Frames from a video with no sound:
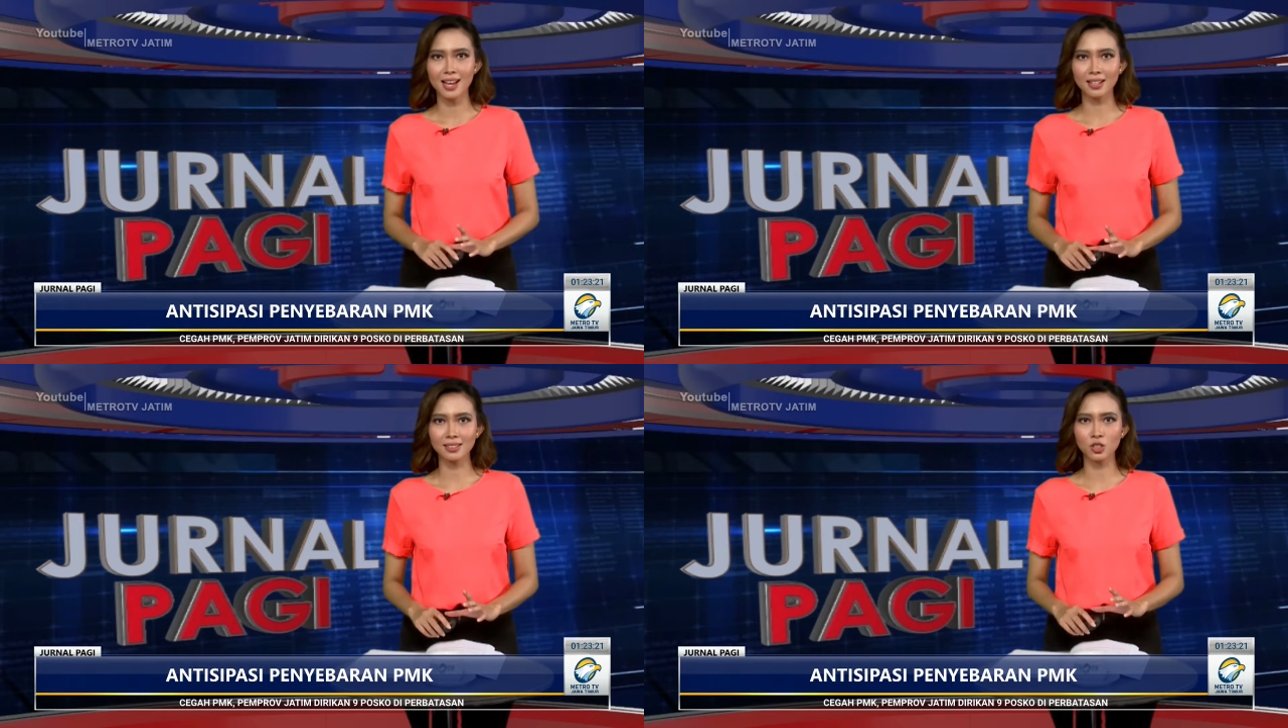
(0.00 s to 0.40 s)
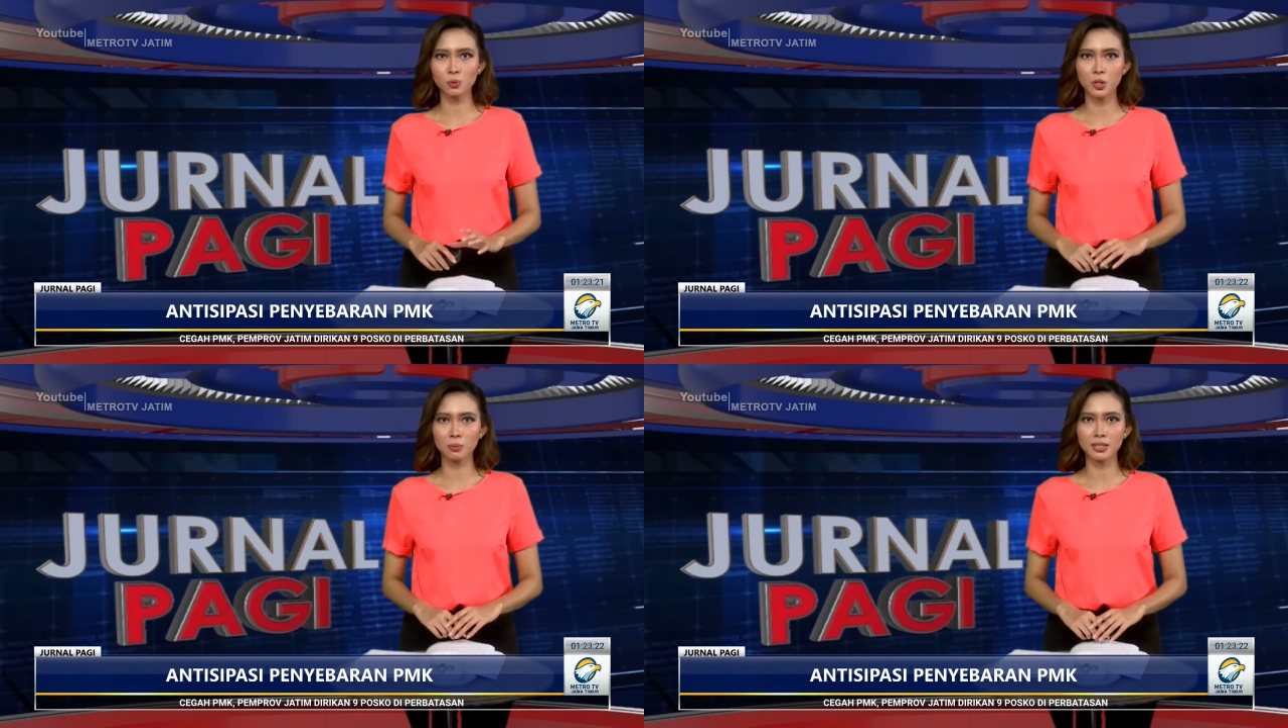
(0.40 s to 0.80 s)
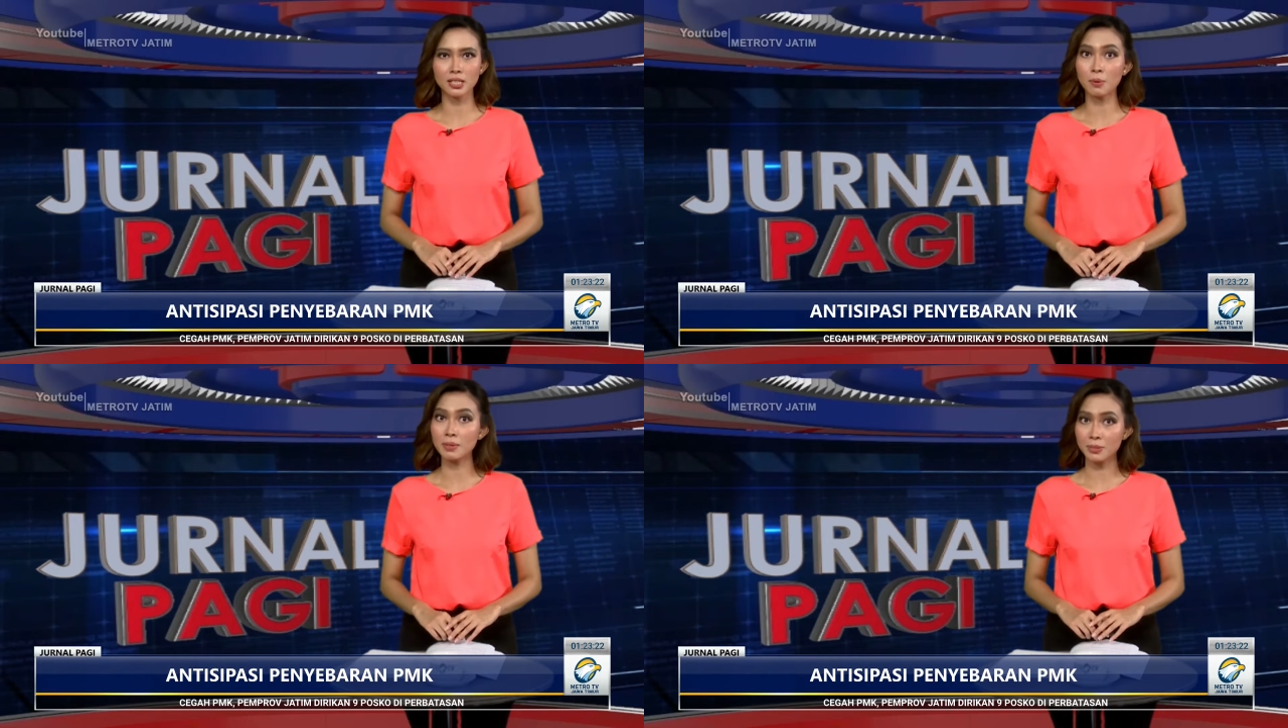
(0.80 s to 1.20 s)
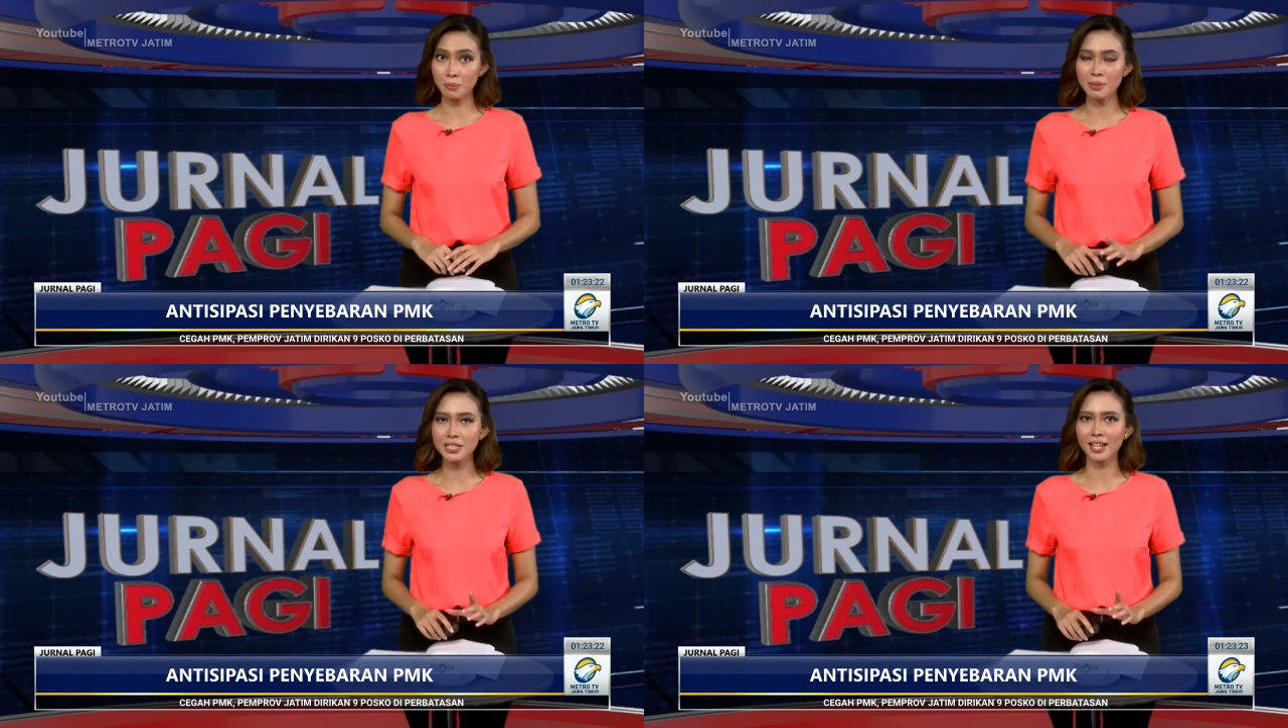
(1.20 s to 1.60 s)
Aksi itu pun bisa
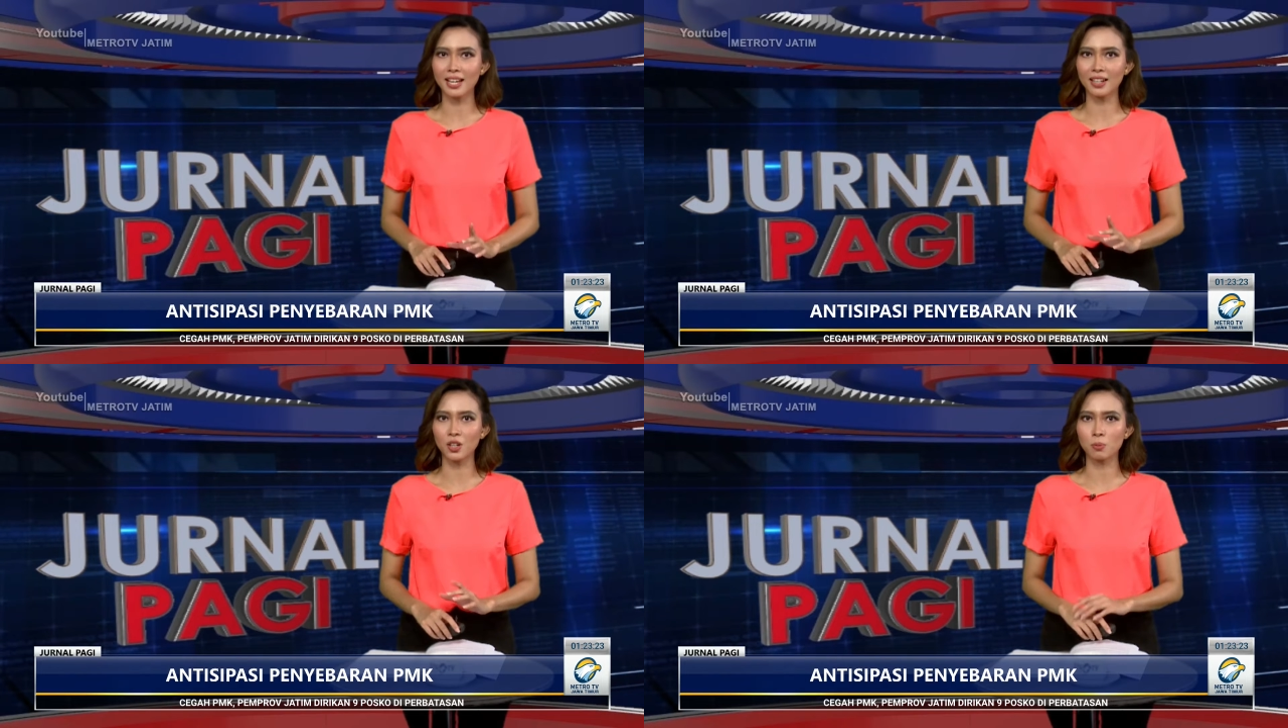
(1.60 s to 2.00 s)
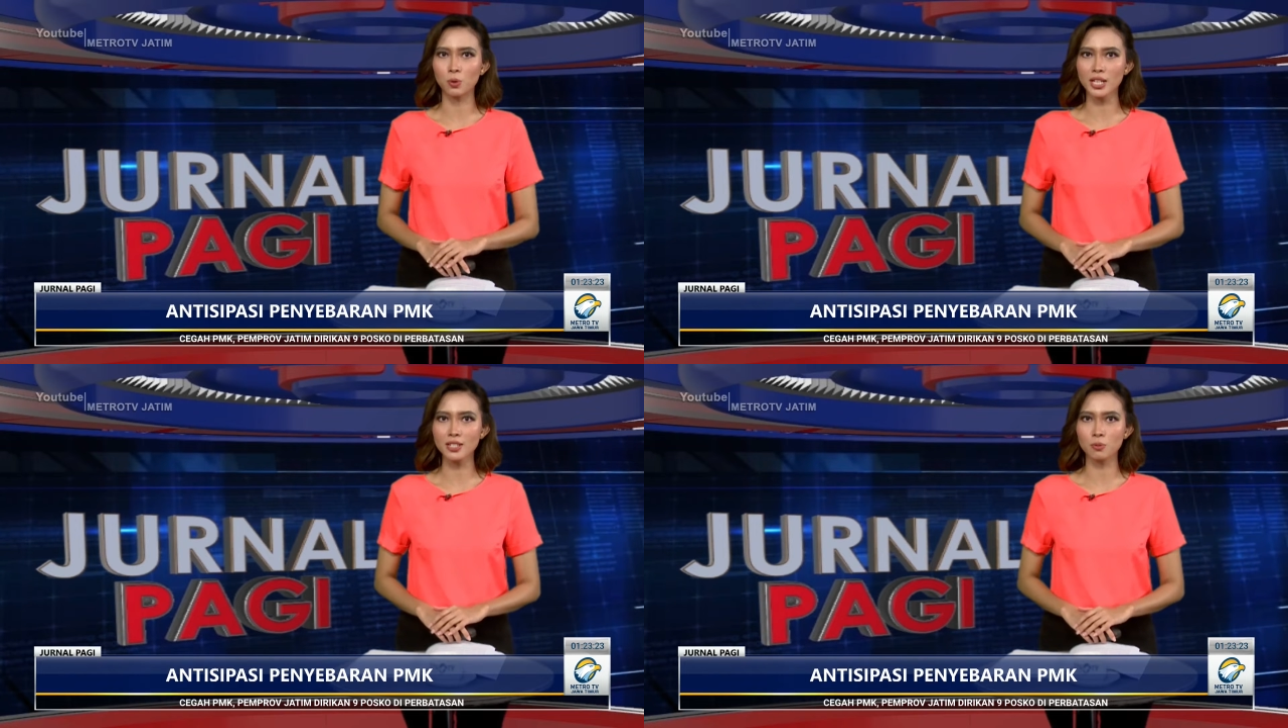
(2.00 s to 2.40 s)
memecahkan rekor muri